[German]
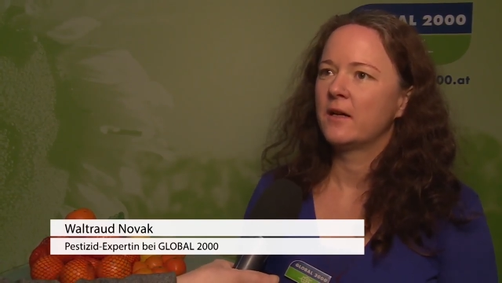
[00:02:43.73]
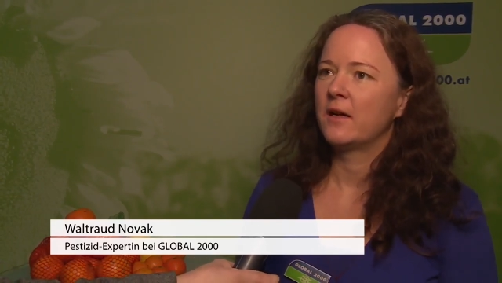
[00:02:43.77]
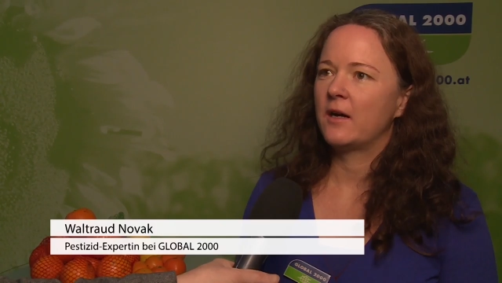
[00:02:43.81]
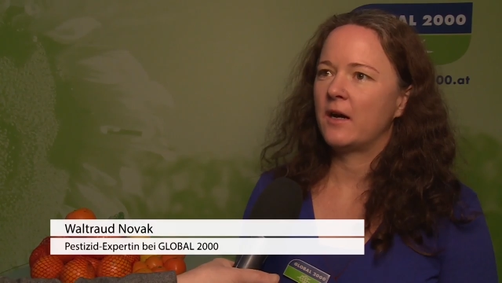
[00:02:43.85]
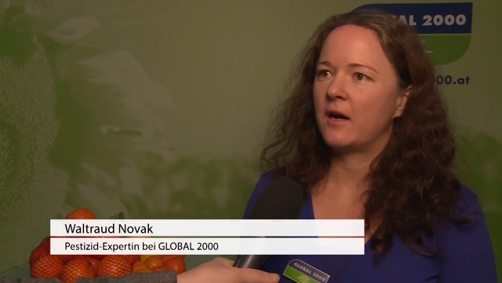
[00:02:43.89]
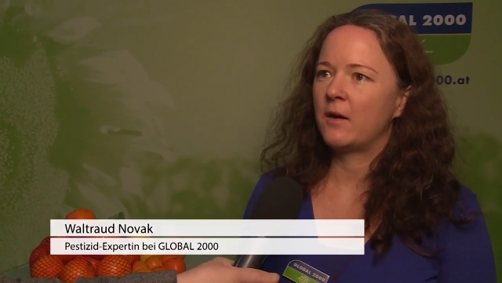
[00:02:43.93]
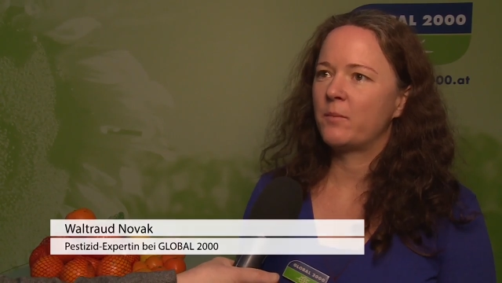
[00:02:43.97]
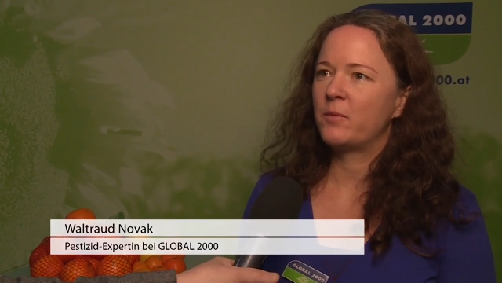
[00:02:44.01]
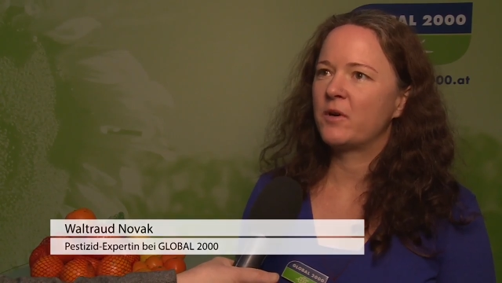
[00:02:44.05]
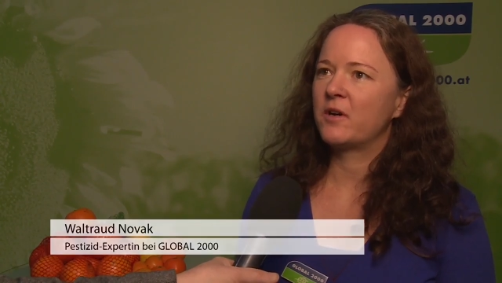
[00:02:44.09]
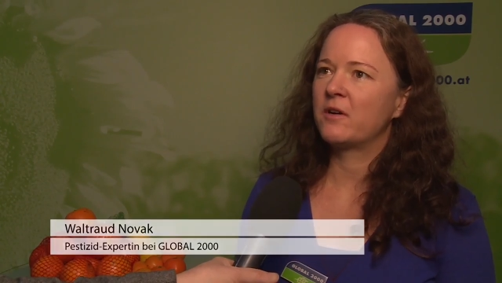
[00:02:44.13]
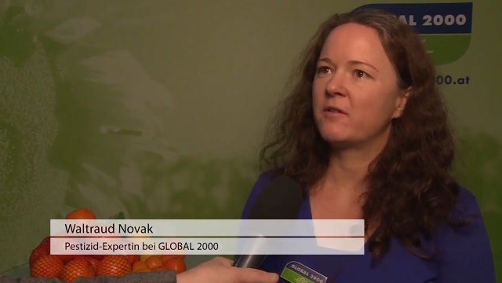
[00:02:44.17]

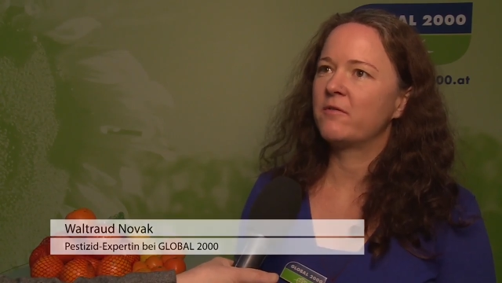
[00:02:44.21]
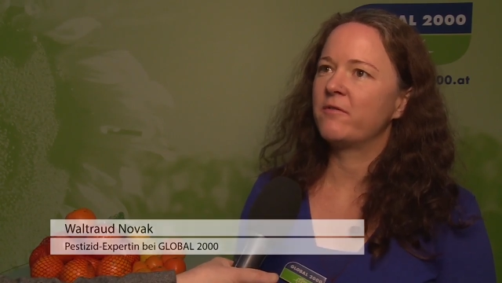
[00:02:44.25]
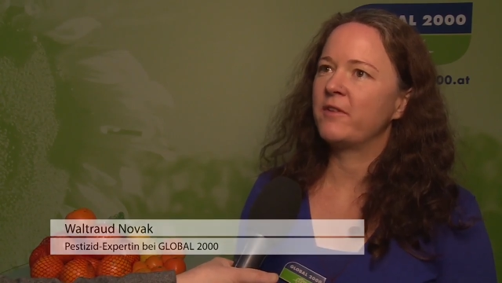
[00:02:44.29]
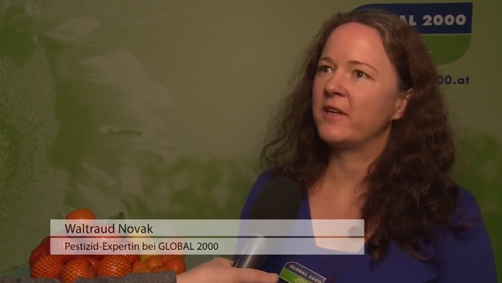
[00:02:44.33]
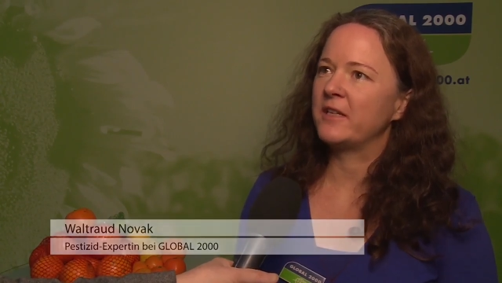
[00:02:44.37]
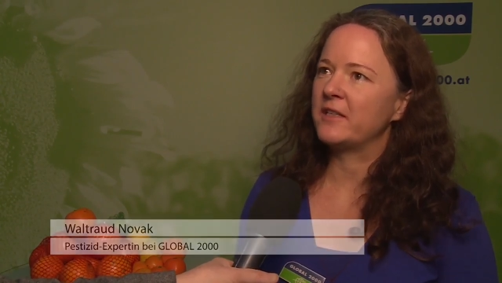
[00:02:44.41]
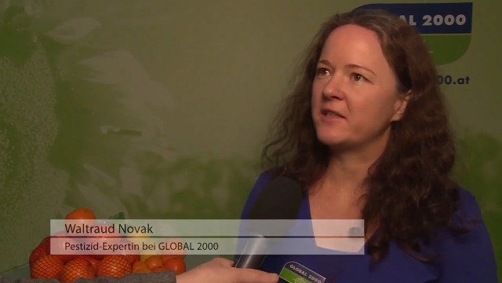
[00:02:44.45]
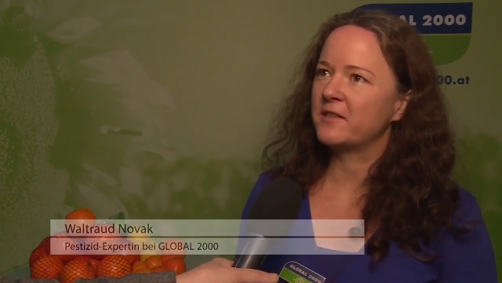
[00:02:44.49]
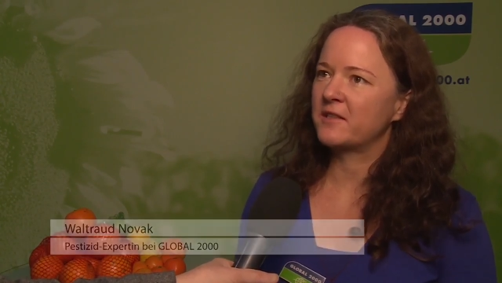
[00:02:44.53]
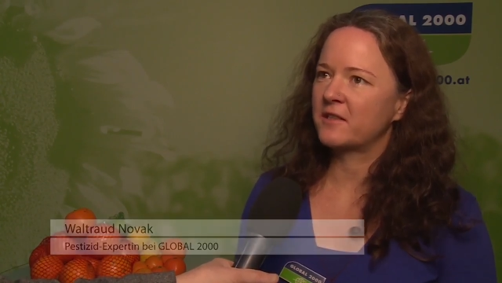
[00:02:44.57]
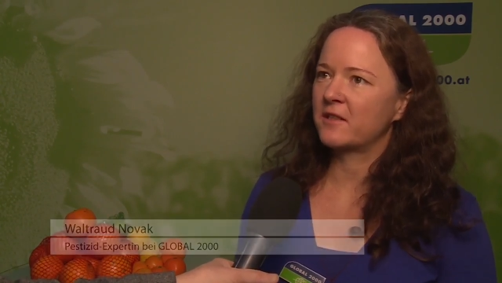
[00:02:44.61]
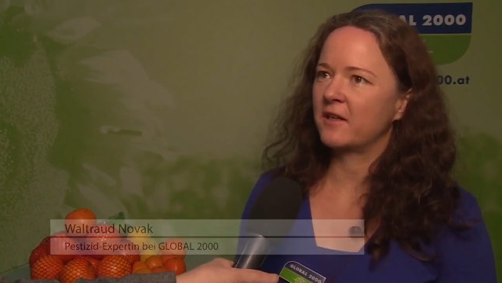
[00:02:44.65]
Aber
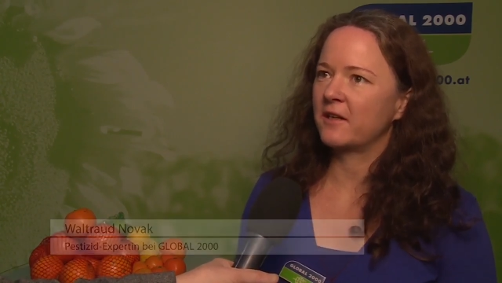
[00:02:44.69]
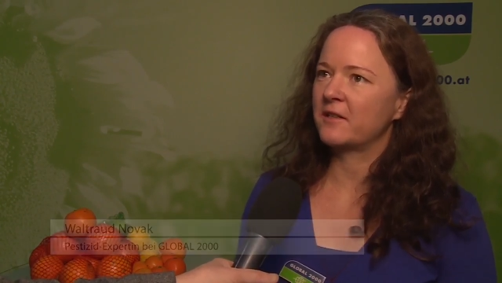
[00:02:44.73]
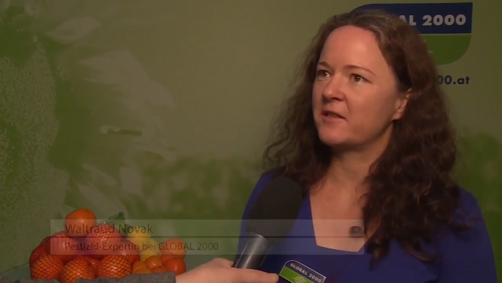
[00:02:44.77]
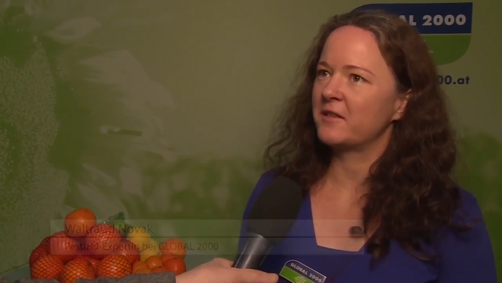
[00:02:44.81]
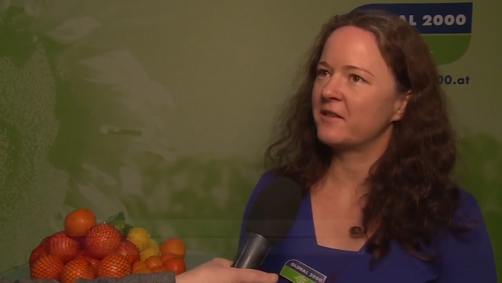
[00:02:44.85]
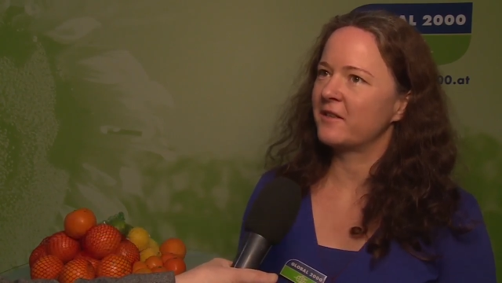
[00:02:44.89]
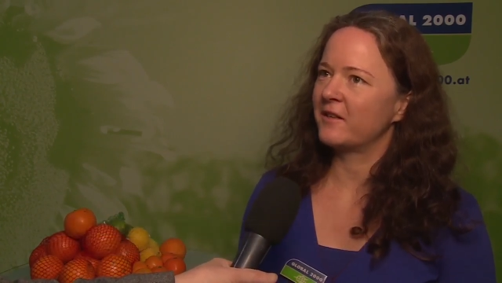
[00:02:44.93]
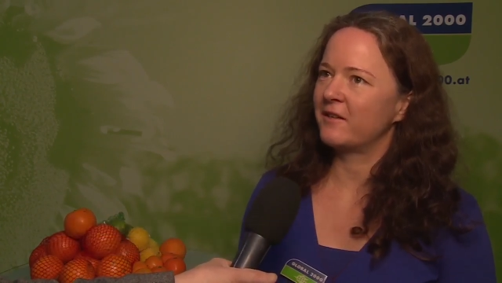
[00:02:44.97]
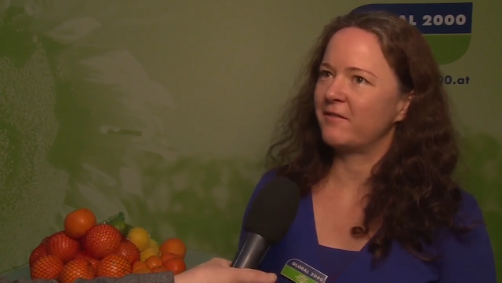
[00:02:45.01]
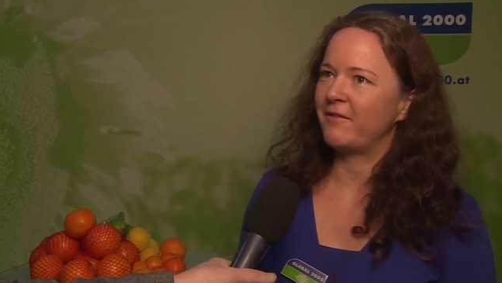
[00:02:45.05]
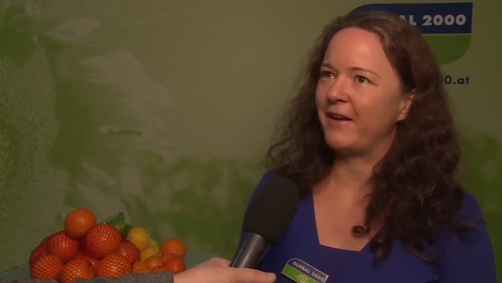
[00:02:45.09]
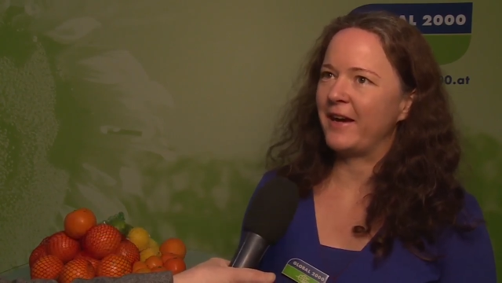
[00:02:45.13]
wenn jetzt gerade
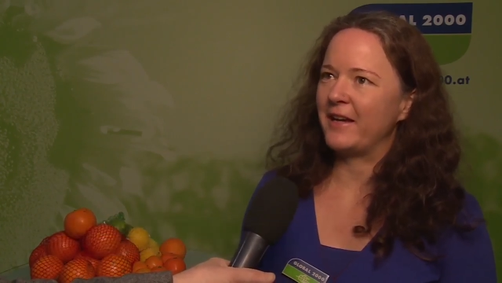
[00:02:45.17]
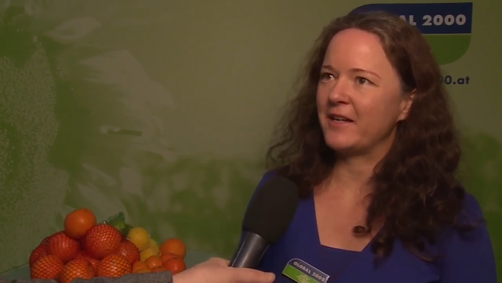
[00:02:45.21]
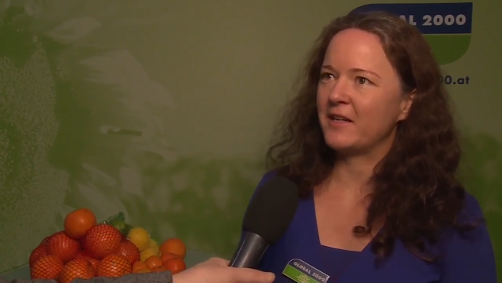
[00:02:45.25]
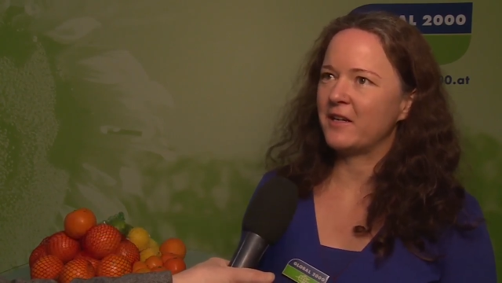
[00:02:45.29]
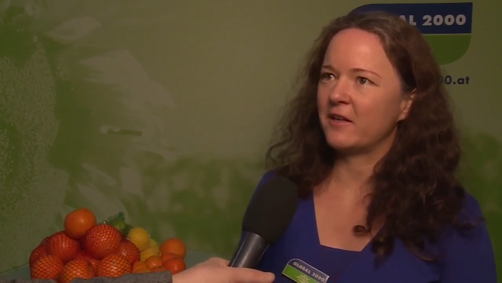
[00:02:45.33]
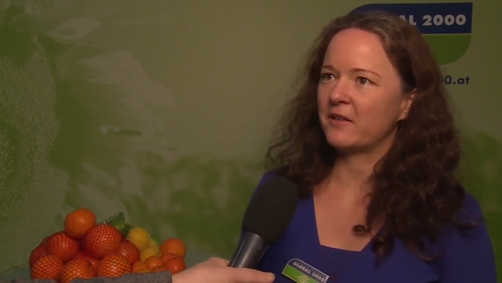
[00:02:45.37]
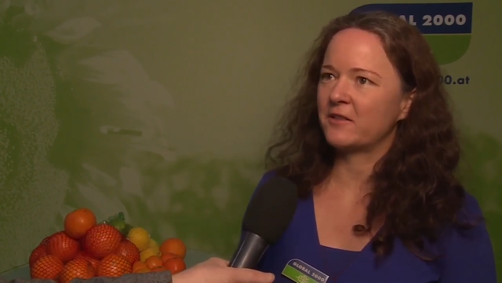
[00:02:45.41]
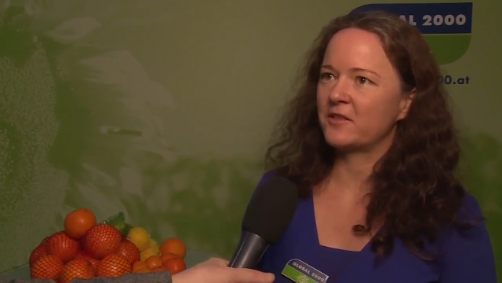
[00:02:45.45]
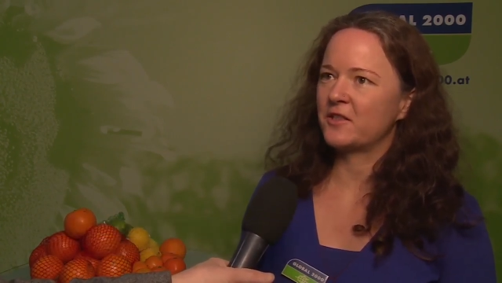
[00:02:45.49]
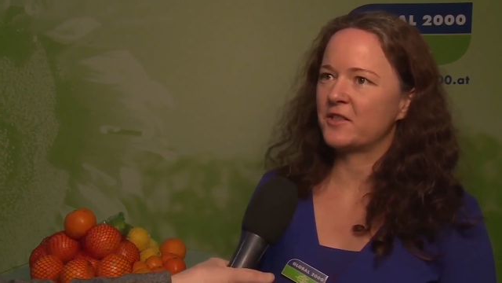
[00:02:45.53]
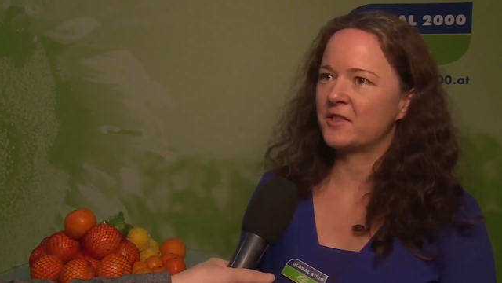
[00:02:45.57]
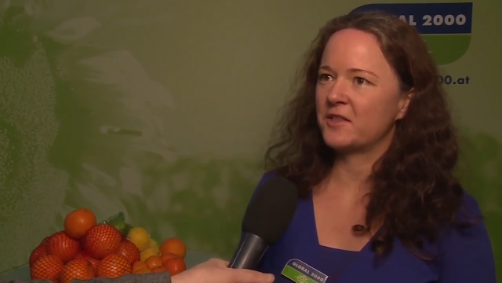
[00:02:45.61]
in der
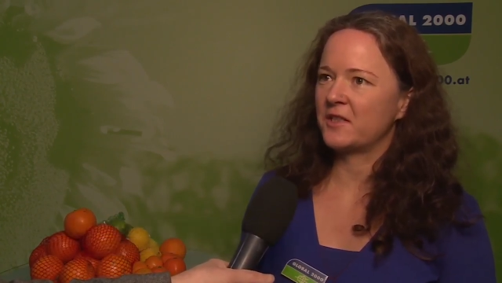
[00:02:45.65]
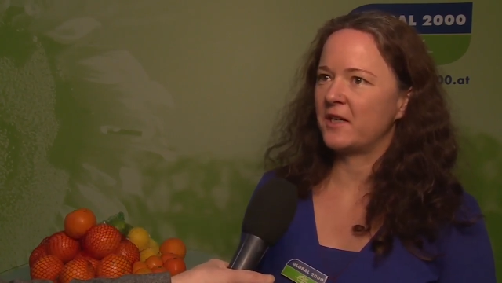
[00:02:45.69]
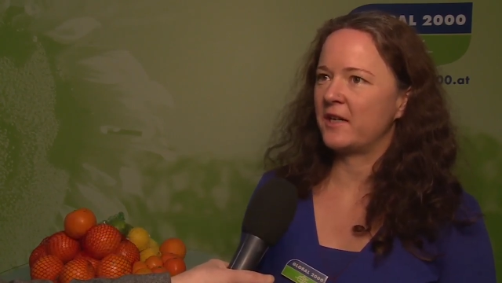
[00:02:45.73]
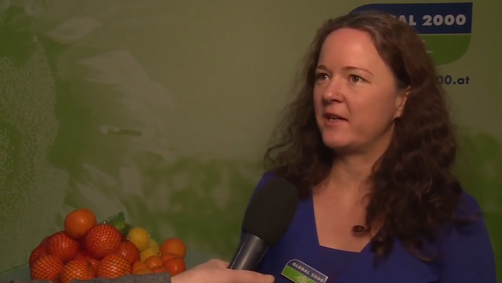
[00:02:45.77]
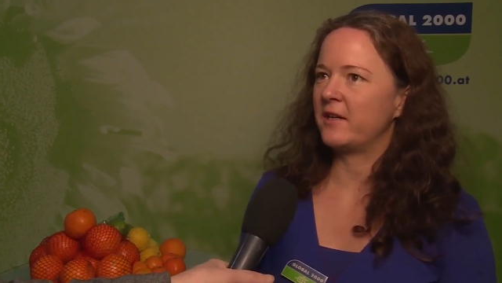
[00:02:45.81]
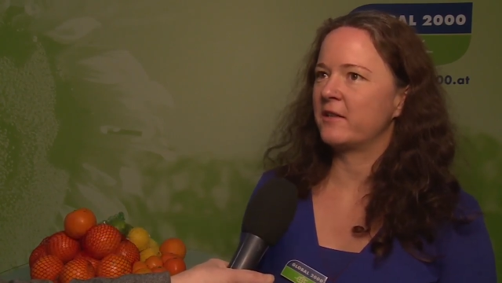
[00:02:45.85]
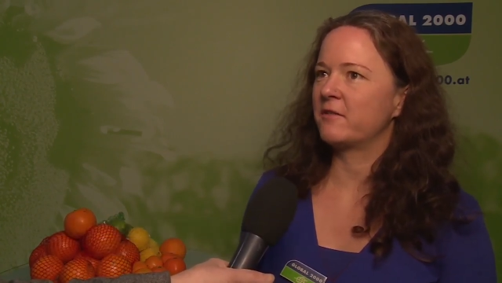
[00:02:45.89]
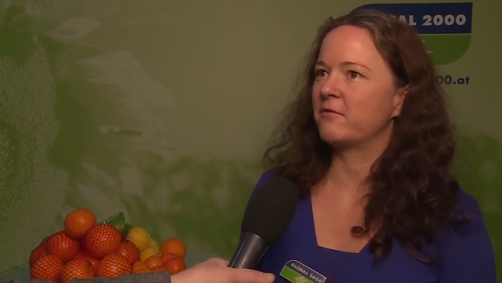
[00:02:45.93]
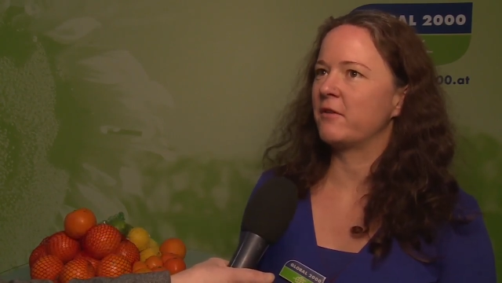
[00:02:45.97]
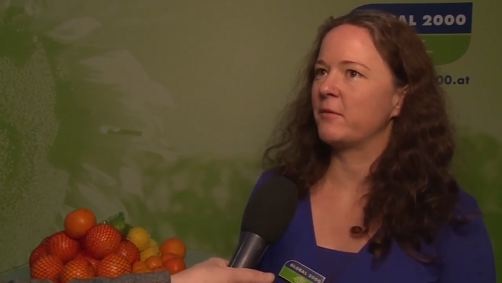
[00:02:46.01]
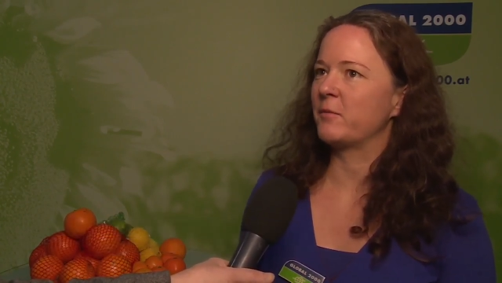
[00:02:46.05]
Weihnachtszeit,